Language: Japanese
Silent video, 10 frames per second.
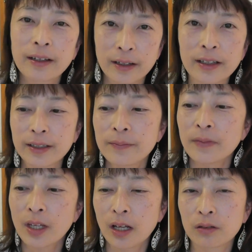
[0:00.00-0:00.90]
はい、
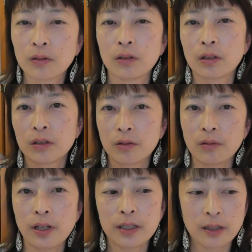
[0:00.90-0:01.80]
あの
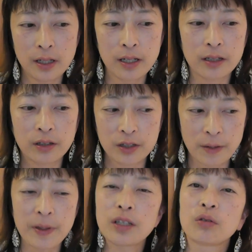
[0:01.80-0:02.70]
動画って
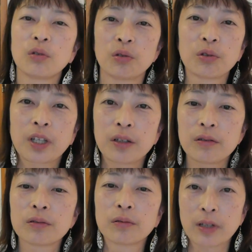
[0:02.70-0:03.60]
喋ってると乗ってく
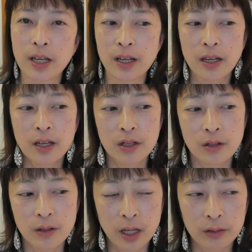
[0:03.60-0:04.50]
るので
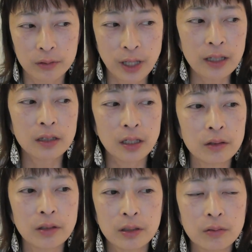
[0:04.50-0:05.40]
あの
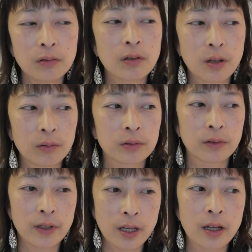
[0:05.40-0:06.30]
淡々とやる方が本
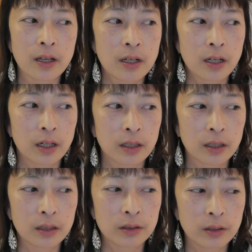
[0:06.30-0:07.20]
当は
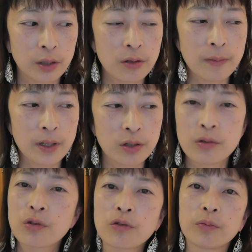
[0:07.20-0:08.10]
あ例えば
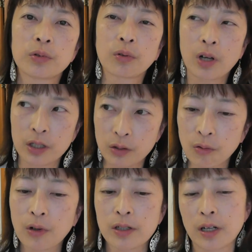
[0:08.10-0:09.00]
YouTube とかに
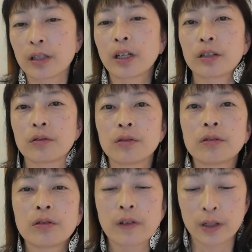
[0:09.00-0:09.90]
評価されたり
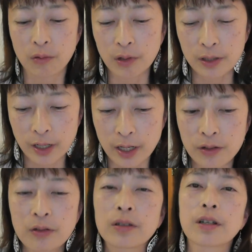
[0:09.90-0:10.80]
Google には評価されや
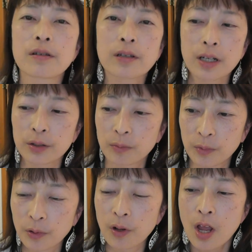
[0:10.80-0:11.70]
すいんですけれど
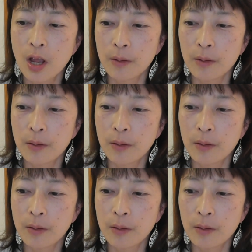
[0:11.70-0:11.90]
も、